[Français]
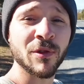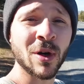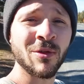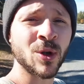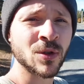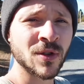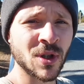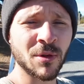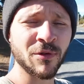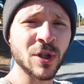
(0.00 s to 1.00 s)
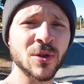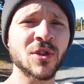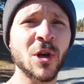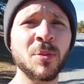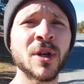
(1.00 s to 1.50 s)
à faire en France, comment faire du
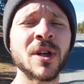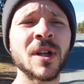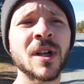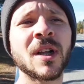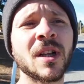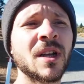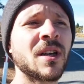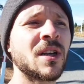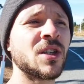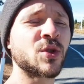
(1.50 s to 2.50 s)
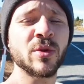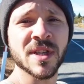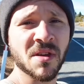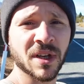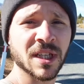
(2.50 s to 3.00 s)
stop, vous
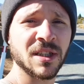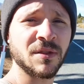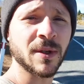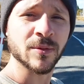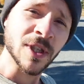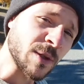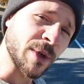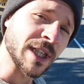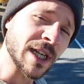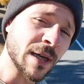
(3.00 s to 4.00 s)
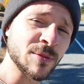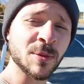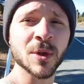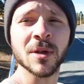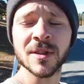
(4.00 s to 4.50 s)
laisse avec Ellie, il va vous expliquer un
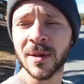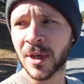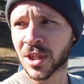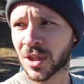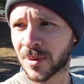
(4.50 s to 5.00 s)
petit peu comment ça marche